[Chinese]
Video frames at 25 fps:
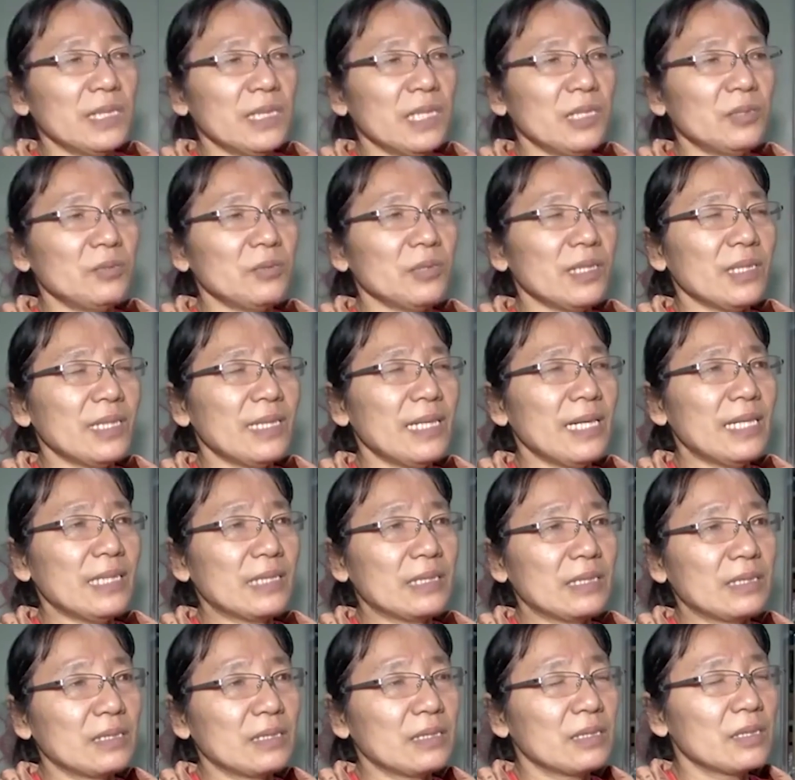梯间，住在
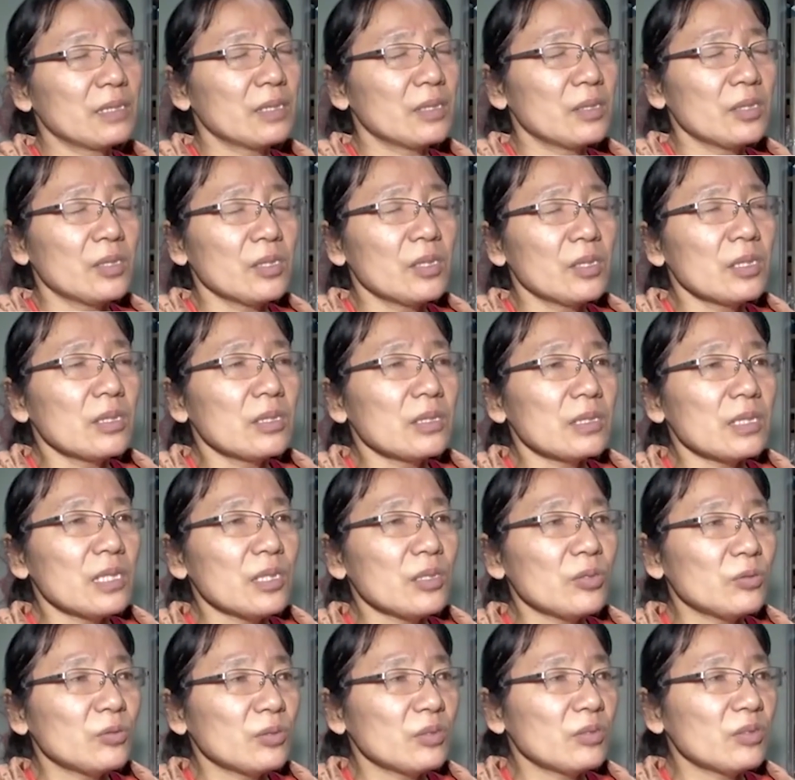那里。
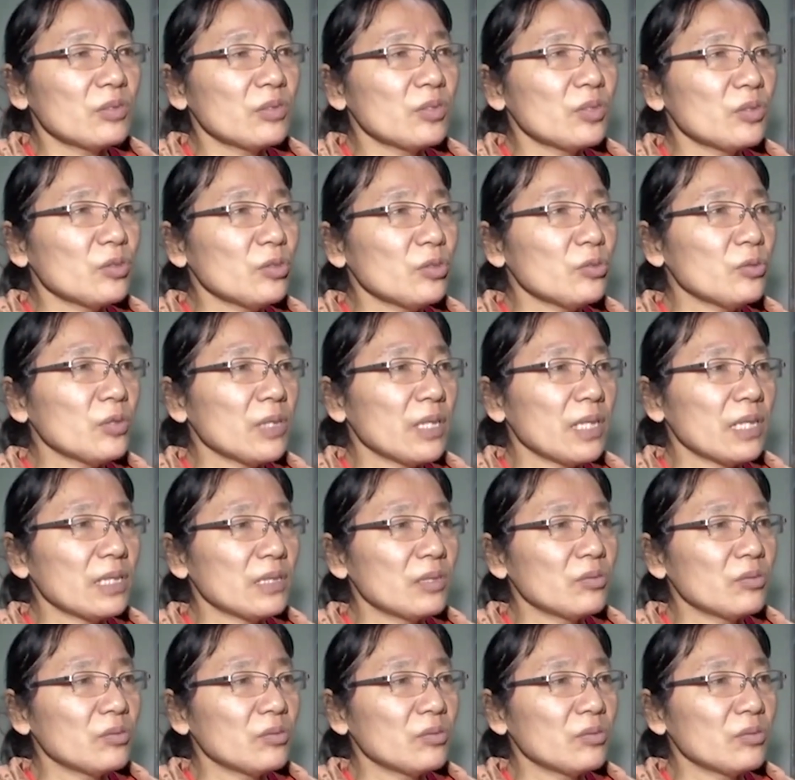再后，再后